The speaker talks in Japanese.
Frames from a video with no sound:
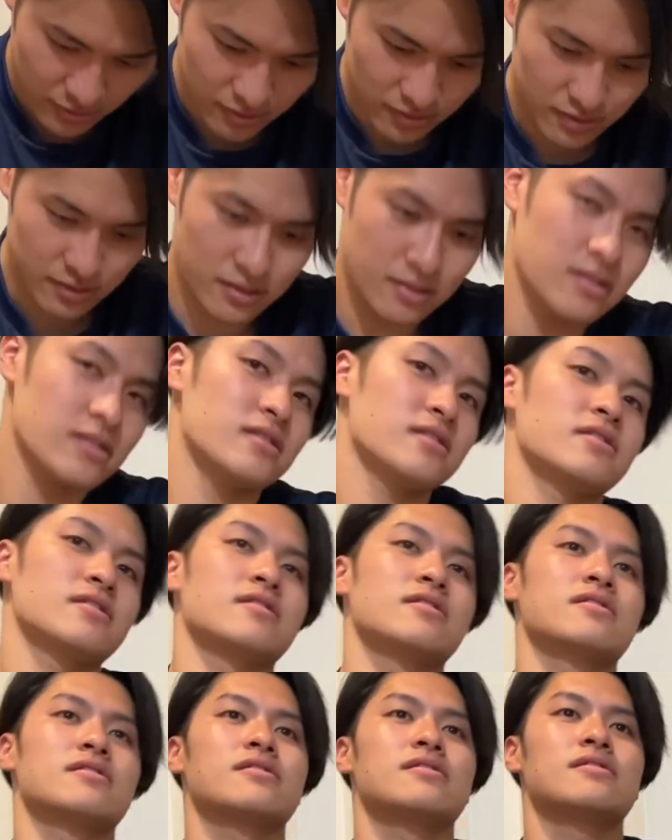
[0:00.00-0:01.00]
本当に
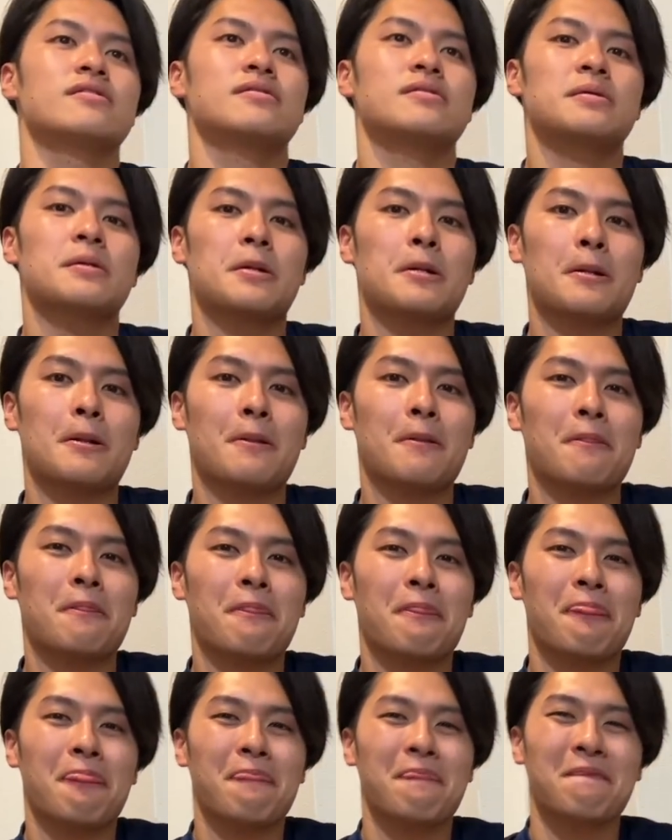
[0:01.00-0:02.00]
フォワードとして大事だか
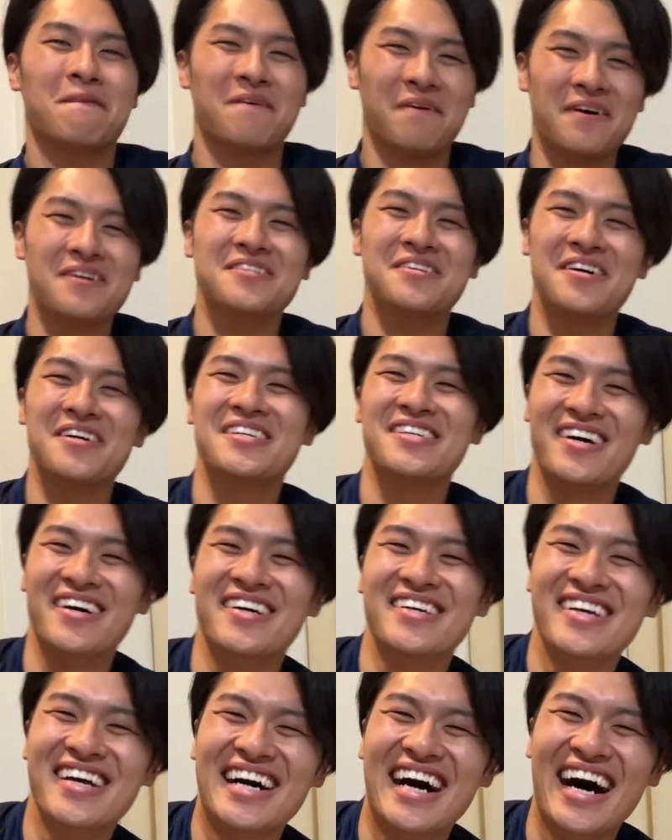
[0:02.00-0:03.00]
ら。そうそう。しっか
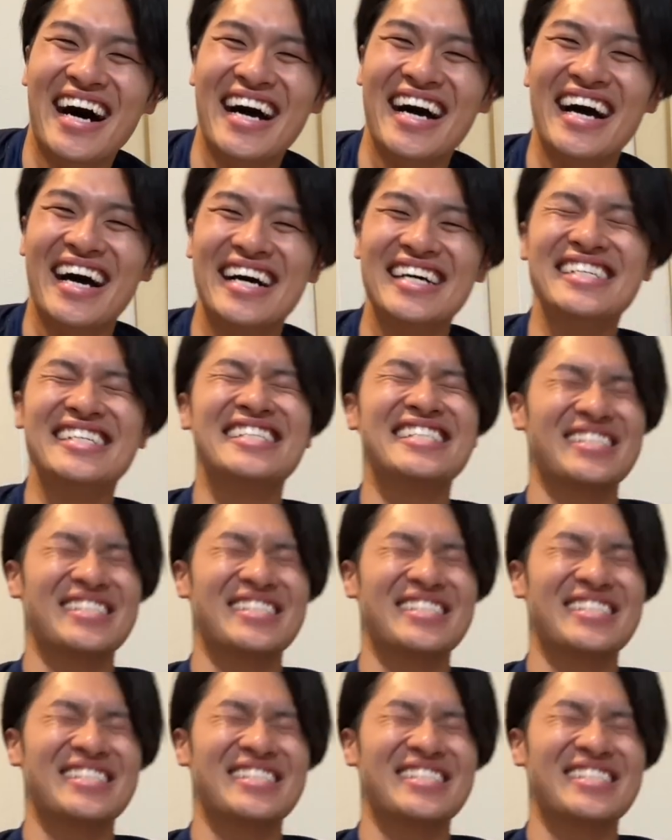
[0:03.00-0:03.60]
り、しっかり持っていって。